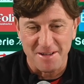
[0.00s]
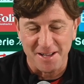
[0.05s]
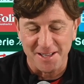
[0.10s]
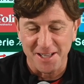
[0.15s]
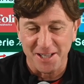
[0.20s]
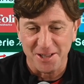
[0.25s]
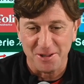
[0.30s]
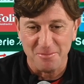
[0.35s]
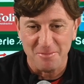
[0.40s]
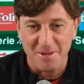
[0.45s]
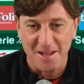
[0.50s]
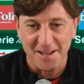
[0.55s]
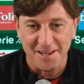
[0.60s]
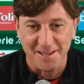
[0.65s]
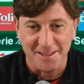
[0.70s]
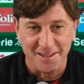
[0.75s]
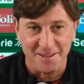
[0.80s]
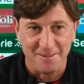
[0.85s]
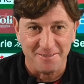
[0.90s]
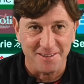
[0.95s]
mi hai dato
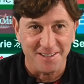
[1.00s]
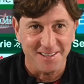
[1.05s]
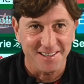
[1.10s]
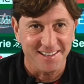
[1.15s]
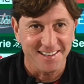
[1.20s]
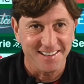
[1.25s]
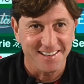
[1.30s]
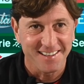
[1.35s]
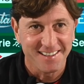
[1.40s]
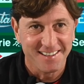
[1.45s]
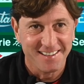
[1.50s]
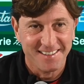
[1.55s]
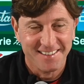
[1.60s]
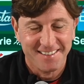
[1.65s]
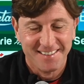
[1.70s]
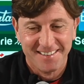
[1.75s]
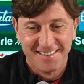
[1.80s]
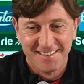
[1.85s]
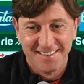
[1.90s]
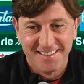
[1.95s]
meriti, quindi
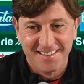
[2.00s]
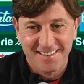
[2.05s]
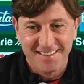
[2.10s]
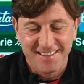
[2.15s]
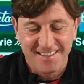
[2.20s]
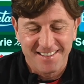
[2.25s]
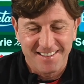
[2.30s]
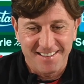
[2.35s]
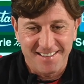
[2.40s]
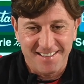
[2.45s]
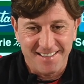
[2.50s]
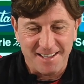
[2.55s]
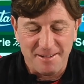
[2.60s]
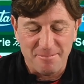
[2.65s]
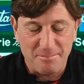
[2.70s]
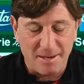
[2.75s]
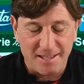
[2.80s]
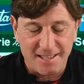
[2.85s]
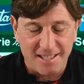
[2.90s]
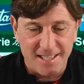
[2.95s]
a
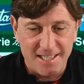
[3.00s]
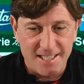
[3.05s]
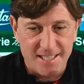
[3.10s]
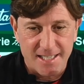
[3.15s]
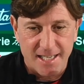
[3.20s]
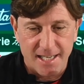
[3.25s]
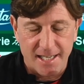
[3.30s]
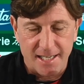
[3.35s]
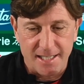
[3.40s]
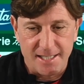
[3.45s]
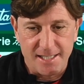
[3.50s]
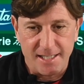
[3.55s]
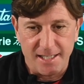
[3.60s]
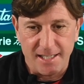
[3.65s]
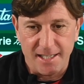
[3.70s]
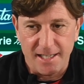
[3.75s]
parte gli scherzi.